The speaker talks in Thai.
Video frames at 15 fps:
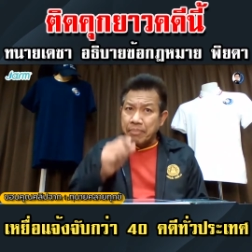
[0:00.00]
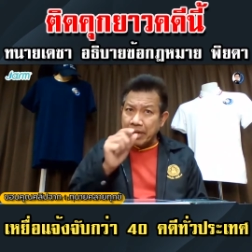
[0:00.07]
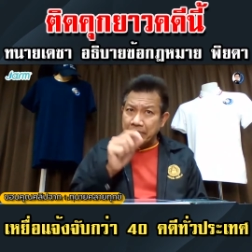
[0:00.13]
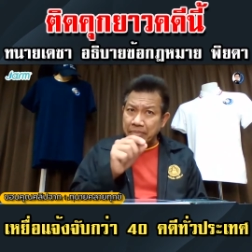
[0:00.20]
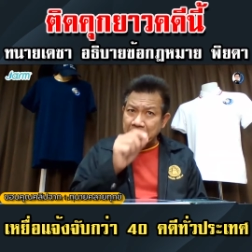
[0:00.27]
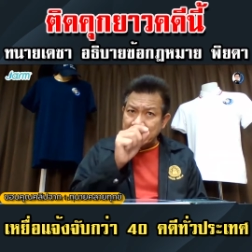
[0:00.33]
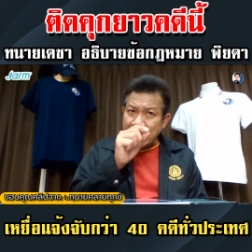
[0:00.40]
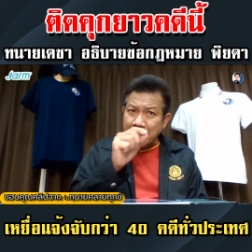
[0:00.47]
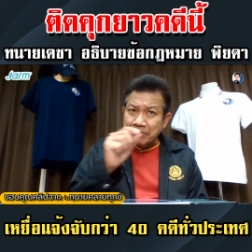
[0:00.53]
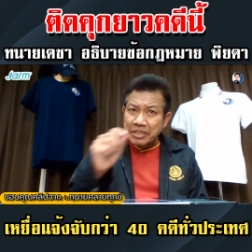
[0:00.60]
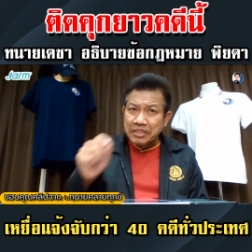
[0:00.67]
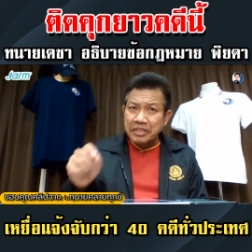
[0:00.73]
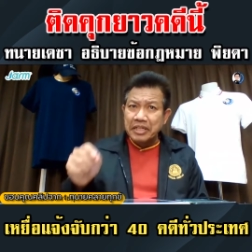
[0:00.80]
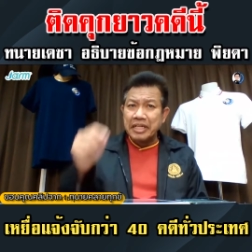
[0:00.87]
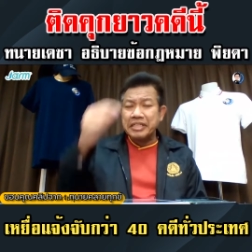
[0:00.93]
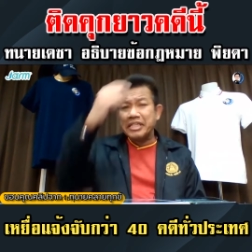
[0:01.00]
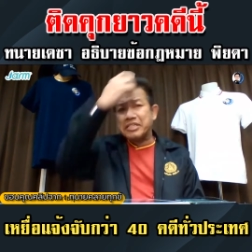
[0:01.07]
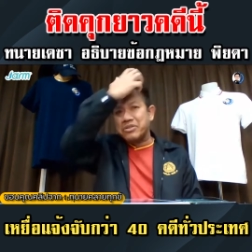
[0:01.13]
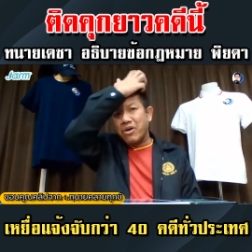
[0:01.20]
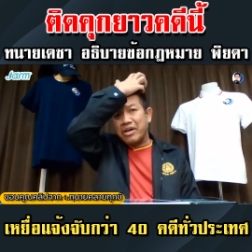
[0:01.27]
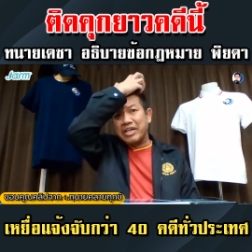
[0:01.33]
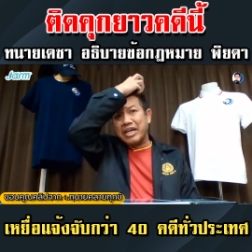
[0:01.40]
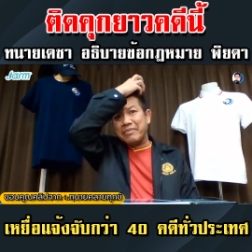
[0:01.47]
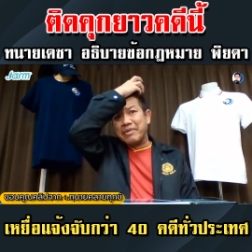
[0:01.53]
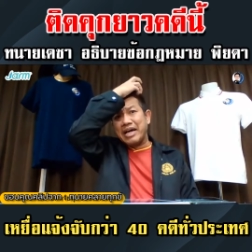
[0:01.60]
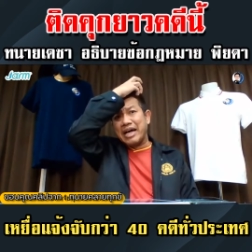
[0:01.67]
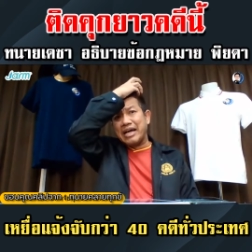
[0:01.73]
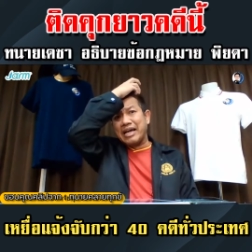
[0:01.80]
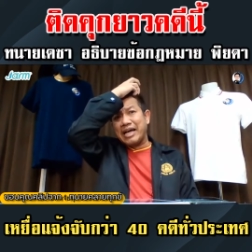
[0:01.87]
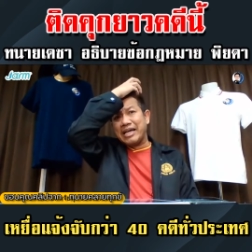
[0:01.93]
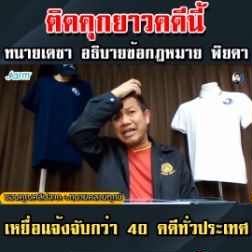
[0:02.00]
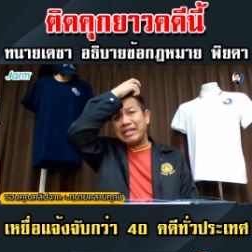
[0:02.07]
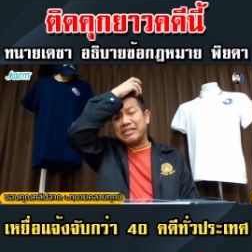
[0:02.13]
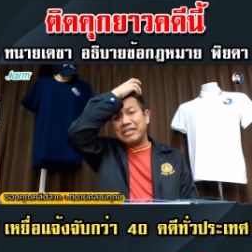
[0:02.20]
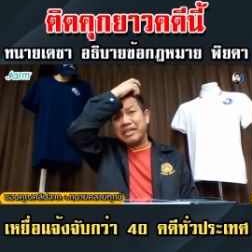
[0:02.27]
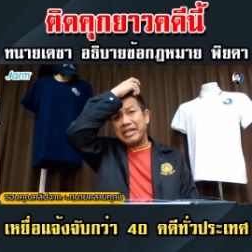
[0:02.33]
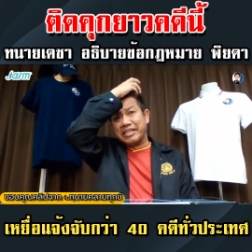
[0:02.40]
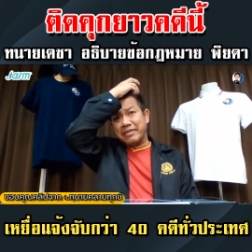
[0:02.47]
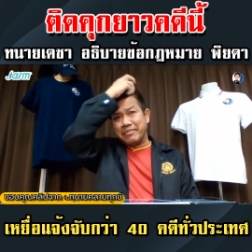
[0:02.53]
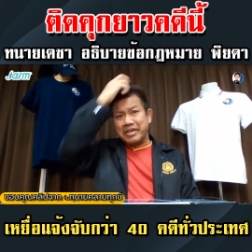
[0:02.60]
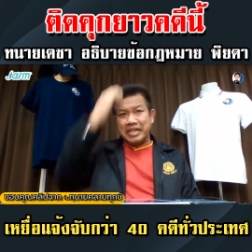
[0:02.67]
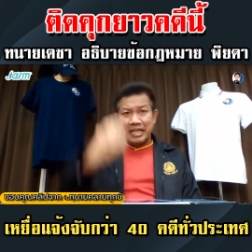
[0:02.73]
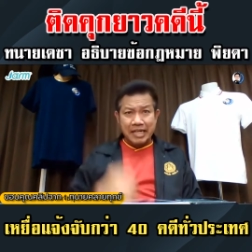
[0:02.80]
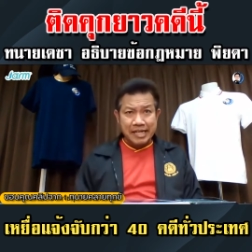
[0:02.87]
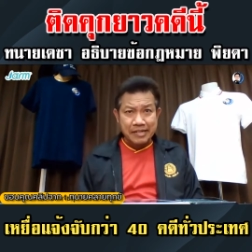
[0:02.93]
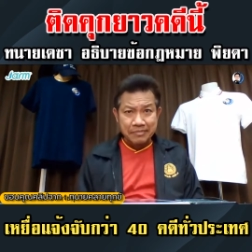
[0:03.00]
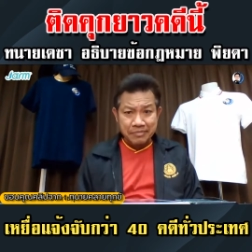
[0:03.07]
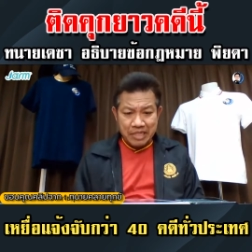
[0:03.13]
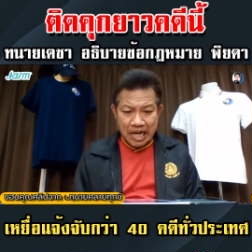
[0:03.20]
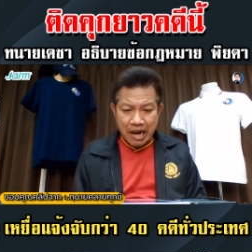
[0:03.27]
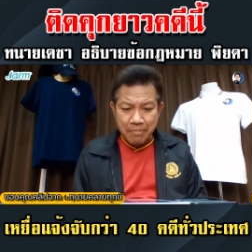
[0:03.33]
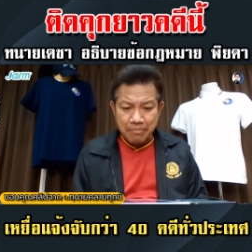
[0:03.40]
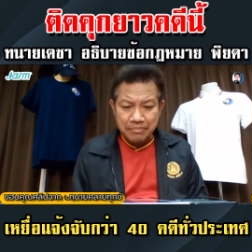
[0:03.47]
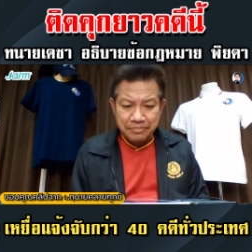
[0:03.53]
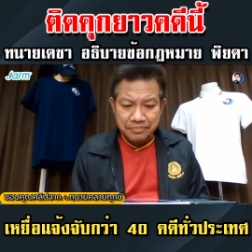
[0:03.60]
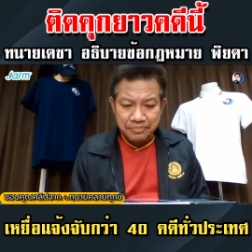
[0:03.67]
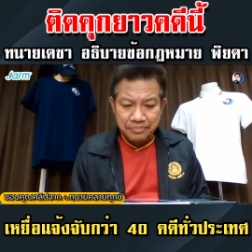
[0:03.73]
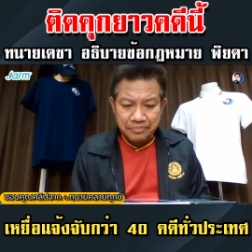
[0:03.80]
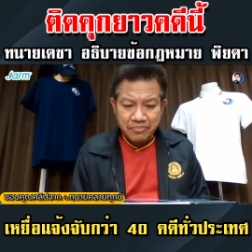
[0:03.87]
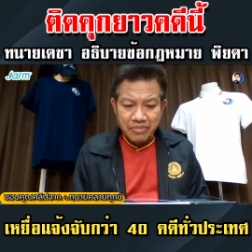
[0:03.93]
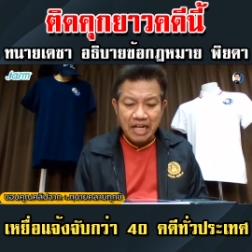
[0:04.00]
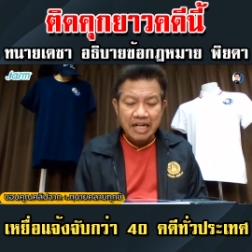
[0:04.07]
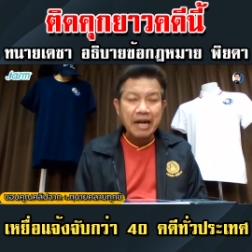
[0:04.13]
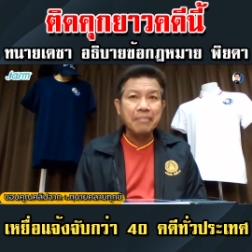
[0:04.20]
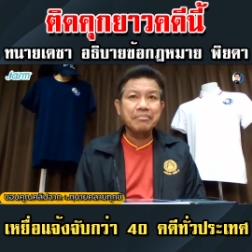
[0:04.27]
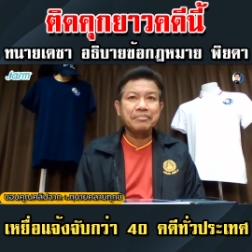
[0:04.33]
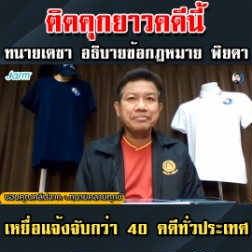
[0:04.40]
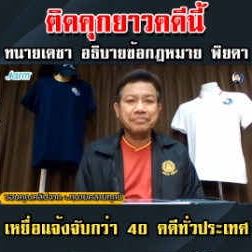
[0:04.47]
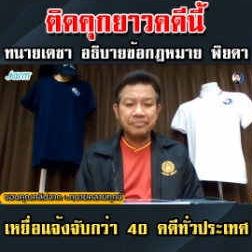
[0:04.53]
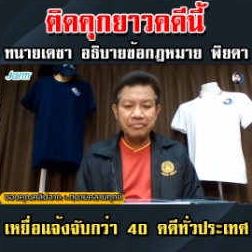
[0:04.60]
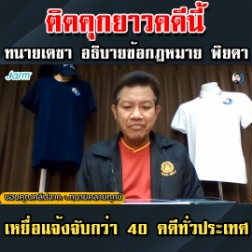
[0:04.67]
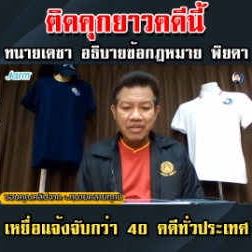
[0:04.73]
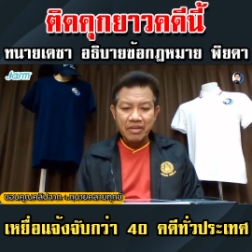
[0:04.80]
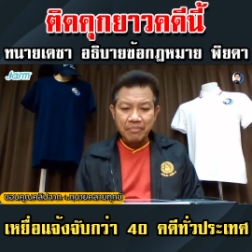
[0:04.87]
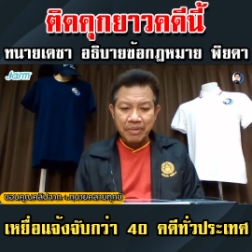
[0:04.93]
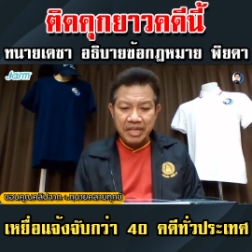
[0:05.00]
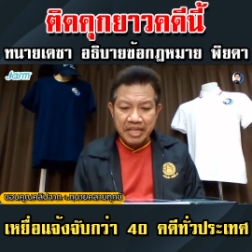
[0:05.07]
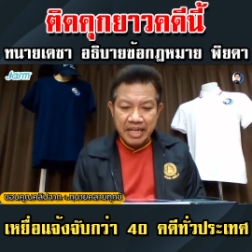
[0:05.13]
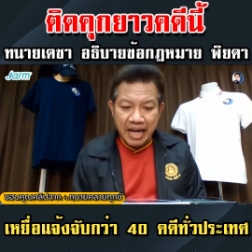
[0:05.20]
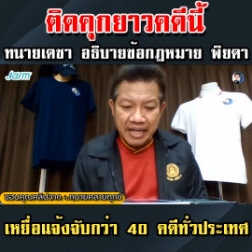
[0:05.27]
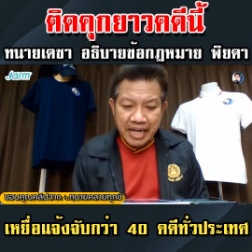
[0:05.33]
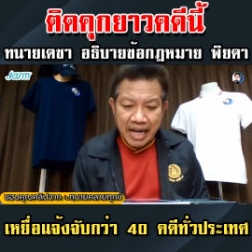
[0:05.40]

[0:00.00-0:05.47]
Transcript: เป็นไปตามทฤษฎีที่สอนในมหาลัยและที่เนติบัณฑิต เลยนะครับนะครับ พิย